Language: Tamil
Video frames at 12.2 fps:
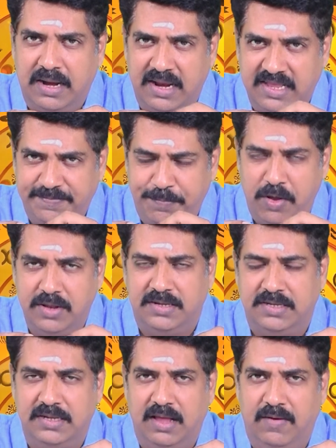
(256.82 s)

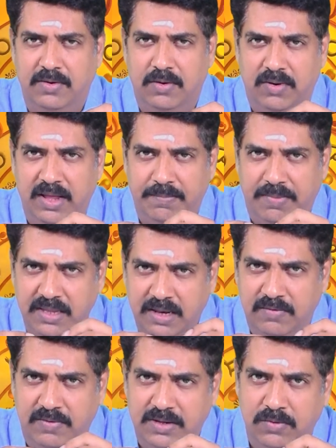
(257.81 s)
ரெஸ்பான்ஸ் அவங்களுடைய
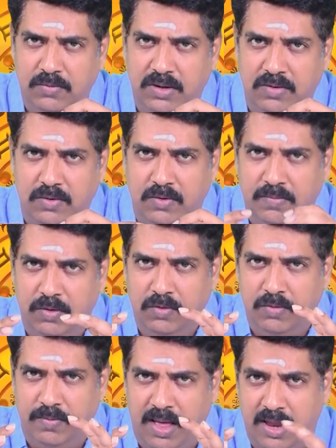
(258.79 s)
பதில் வந்து உங்களுக்கு ரொம்ப
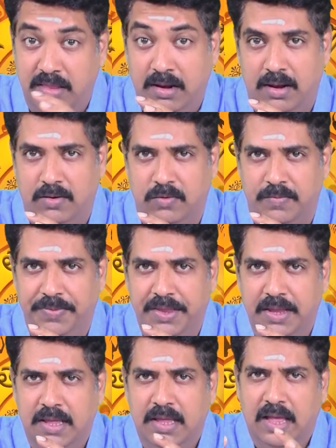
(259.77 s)
ஒரு மாறுதலாக இருக்கும்
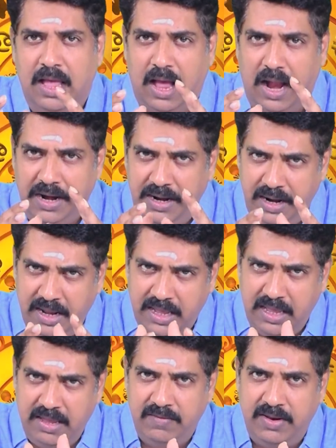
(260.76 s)

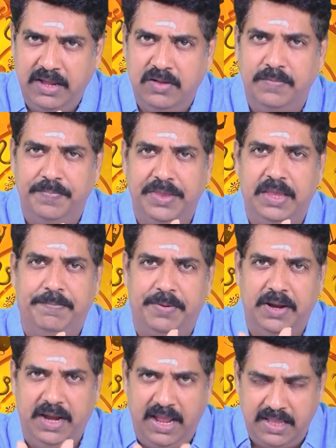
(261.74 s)
அன்னைக்கு வரைக்கும்
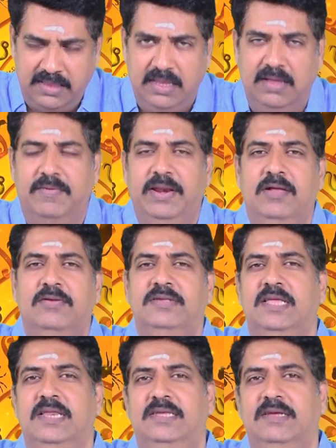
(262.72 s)
இப்போ நேத்திக்கு வரைக்கும்
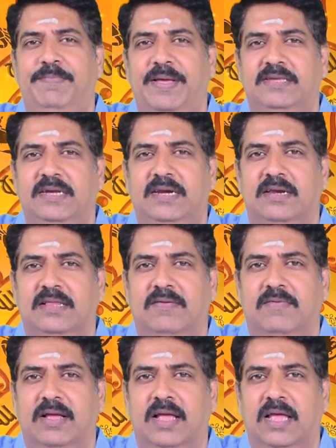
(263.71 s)
சிரித்து பேசிக்கிட்டு
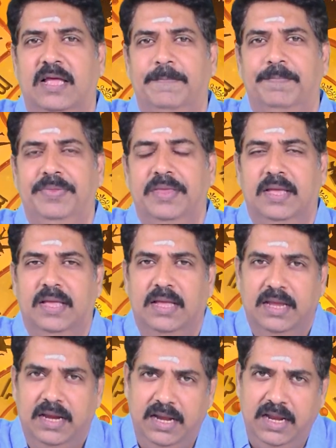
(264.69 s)
இருந்தவங்க
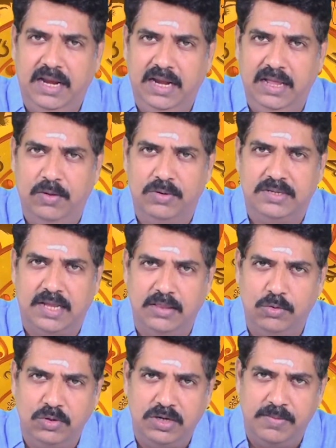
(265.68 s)
இன்றைக்கி நீங்கள் ஒரு
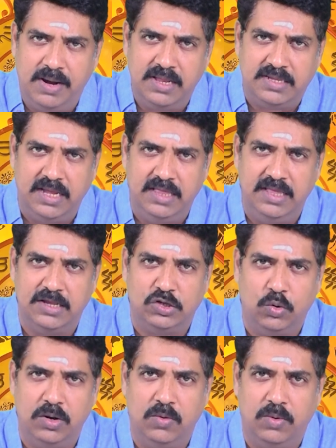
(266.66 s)
சந்தோஷமான செய்தியை
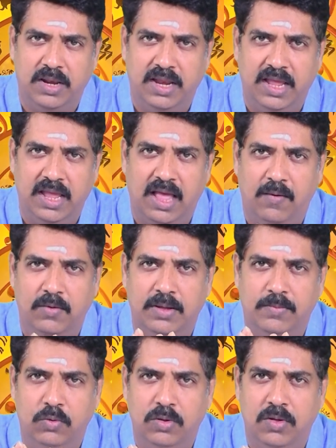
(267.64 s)
சொன்ன உடனே அவங்க
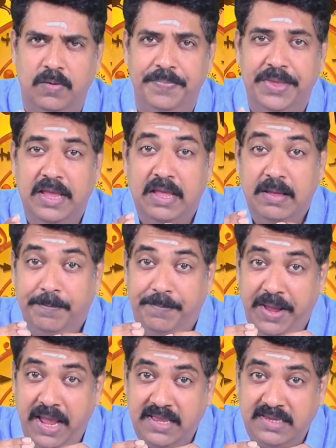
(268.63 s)
முகம்
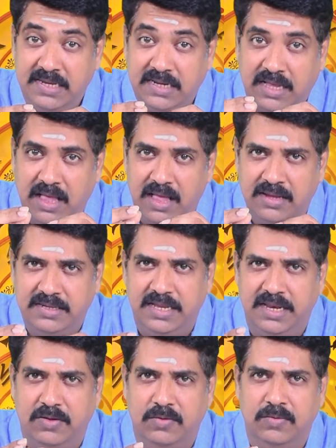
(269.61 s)
பேச்சுக்காக
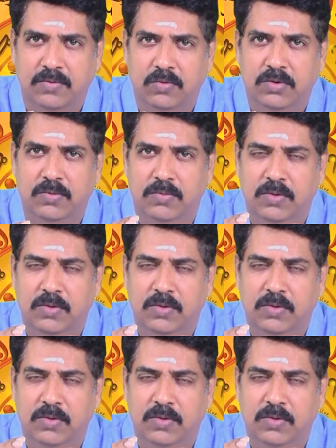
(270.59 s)
சிரிக்கும் ஒரு